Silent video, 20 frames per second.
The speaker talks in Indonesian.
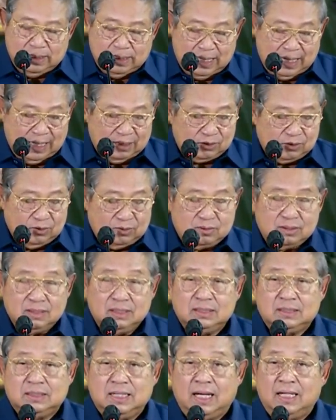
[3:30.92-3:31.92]
atau
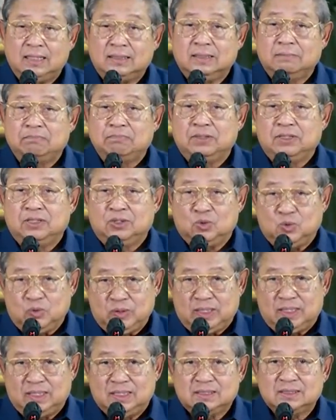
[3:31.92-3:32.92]
tidak
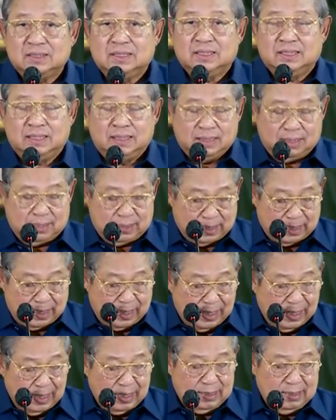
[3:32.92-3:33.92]
dipenuhi
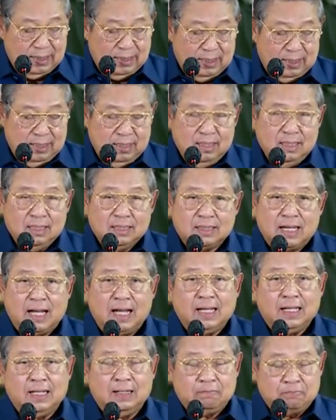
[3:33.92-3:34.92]
sehingga
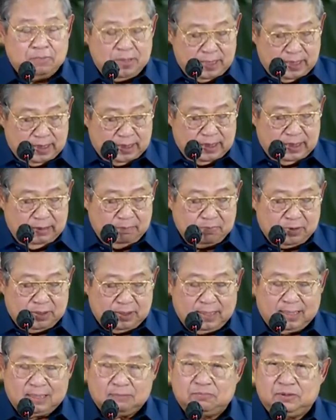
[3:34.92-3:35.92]
KLP ini
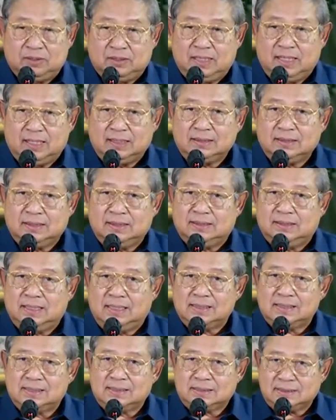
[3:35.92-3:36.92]
benar-benar
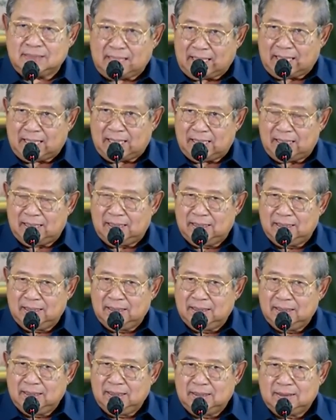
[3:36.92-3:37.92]
tidak sah
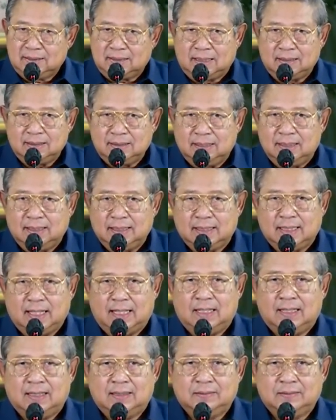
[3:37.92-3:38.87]
dan ilegal.